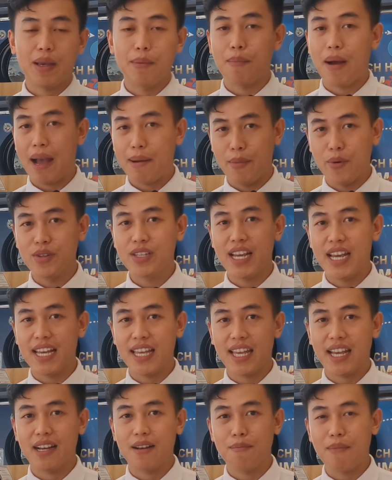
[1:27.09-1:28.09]
Ba mẫu
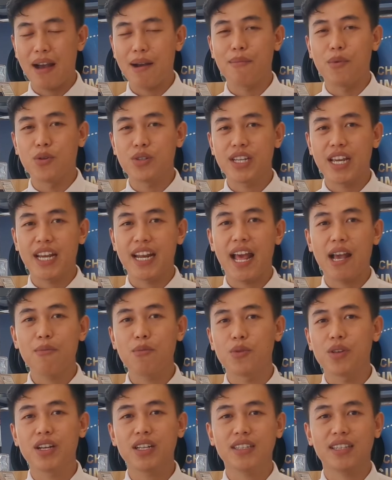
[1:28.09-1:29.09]
xe nha, ba mẫu xe
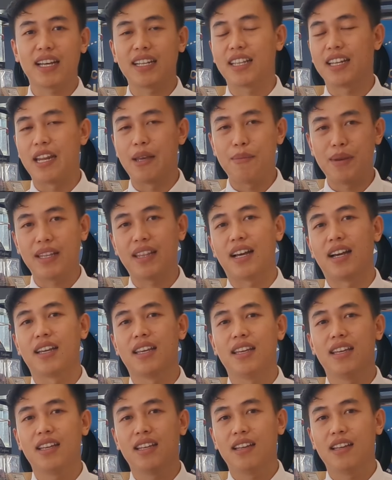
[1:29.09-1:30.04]
đáng mua nhất tại thời điểm hiện tại